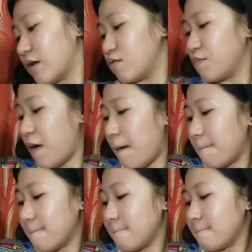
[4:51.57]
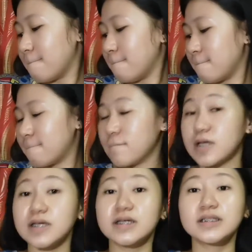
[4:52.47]
Ano ba? Hmm?
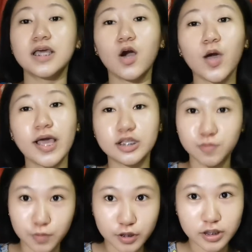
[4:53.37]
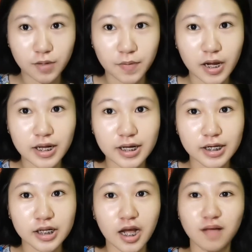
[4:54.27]
Hindi ako expert sa
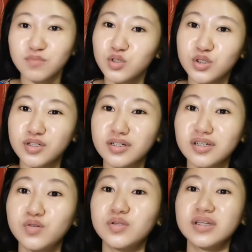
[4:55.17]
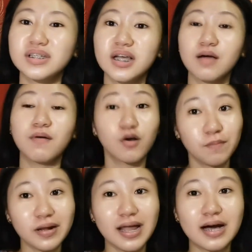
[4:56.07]
pag-alaga ng hamster, yun. Kasi nga, baba
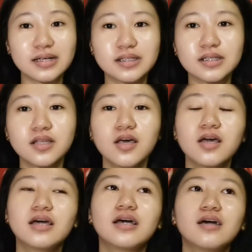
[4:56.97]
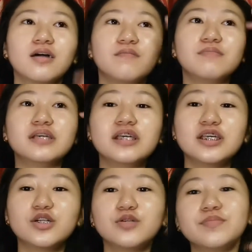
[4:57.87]
pa lang, as in,
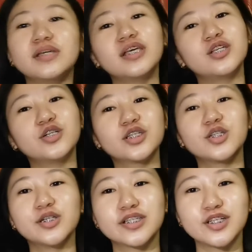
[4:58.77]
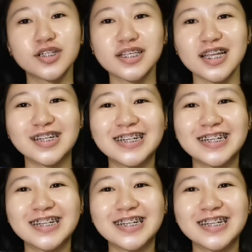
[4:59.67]
beginner, beginners, nurse, nurse,